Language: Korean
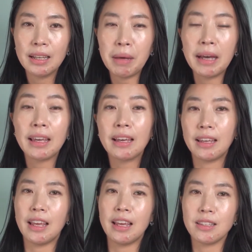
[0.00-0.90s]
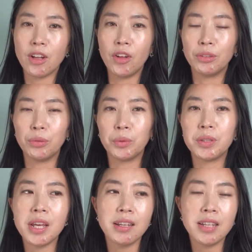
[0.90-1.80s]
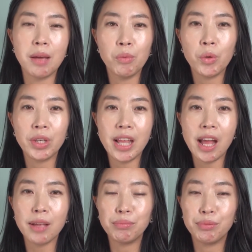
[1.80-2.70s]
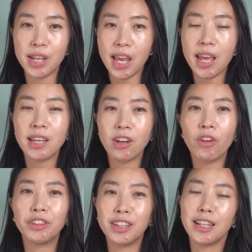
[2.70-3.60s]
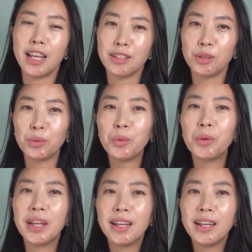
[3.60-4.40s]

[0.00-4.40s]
방향에 대해서 또 책의 제목이나 부제 이런 것들에 대해서도